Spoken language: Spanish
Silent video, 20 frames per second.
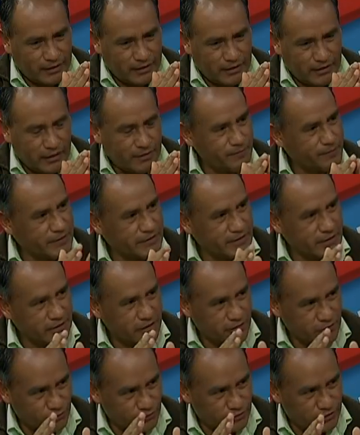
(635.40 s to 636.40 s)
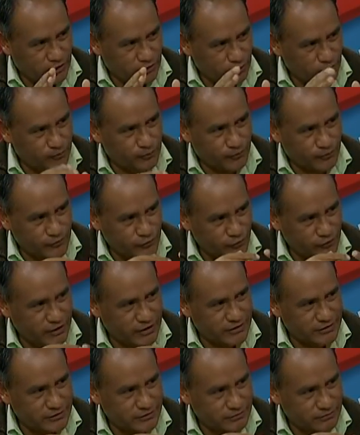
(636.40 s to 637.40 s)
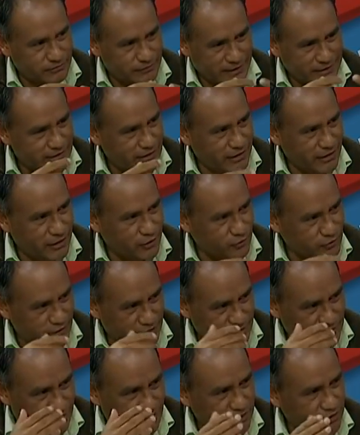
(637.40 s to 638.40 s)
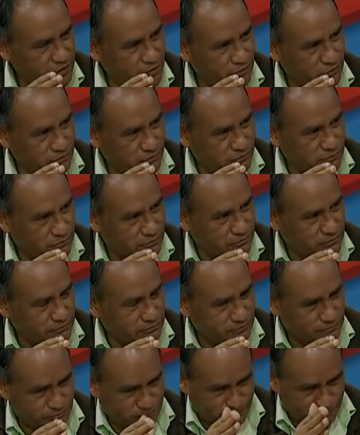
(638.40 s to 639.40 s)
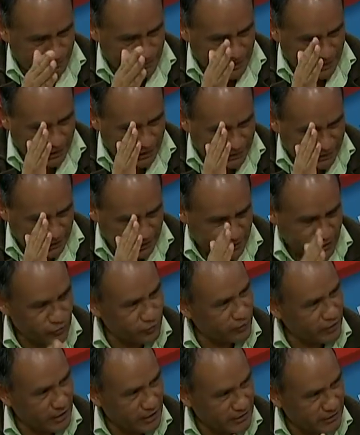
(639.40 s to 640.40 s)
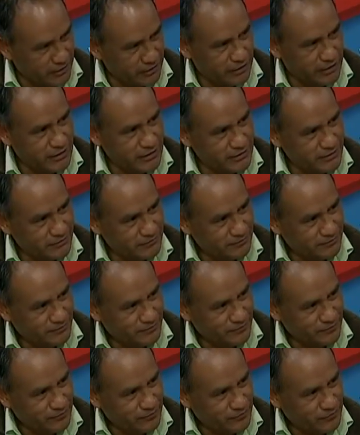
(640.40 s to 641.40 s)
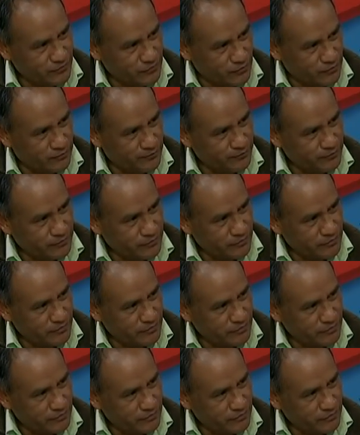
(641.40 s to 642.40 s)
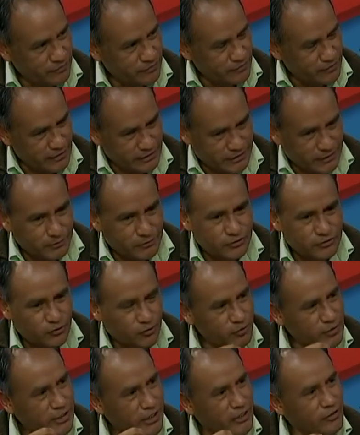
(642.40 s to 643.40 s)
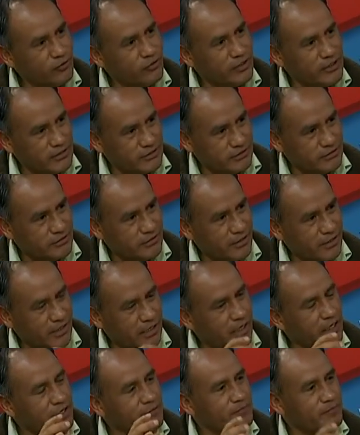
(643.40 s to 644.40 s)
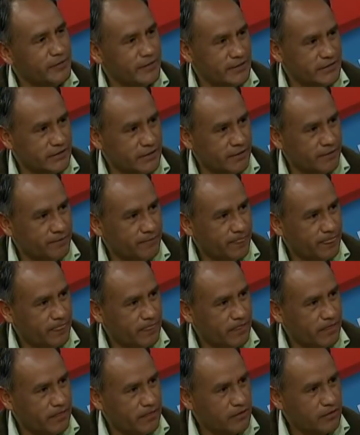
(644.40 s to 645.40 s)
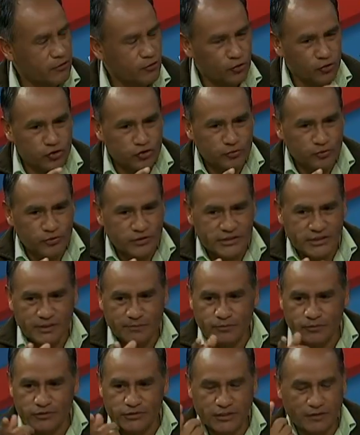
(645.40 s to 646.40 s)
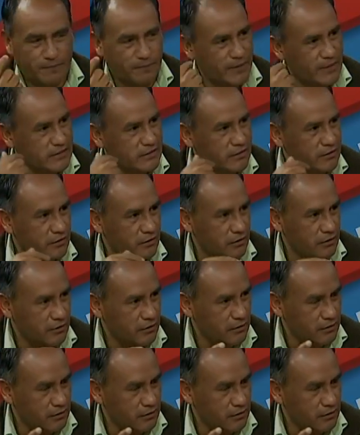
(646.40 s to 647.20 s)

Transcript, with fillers: La empresa que contrató profesionales brasileños, extranjeros, para el tendido de las líneas, ¿no? Estamos obligándoles a la empresa con los municipios que pasan el,